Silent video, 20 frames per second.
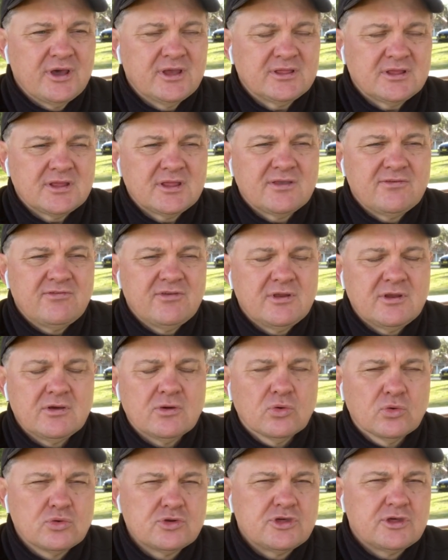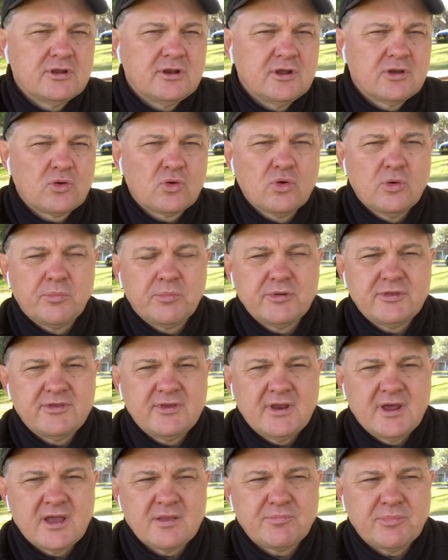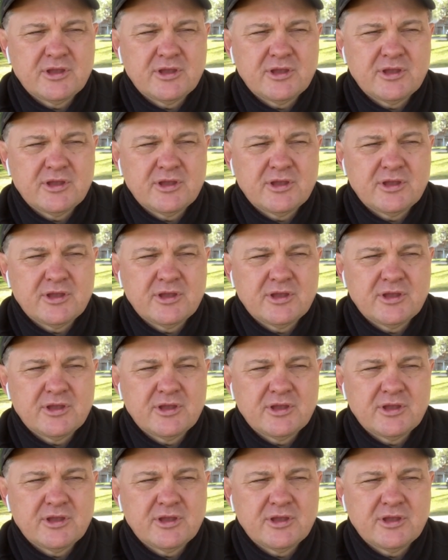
это доверие очень легко потерять.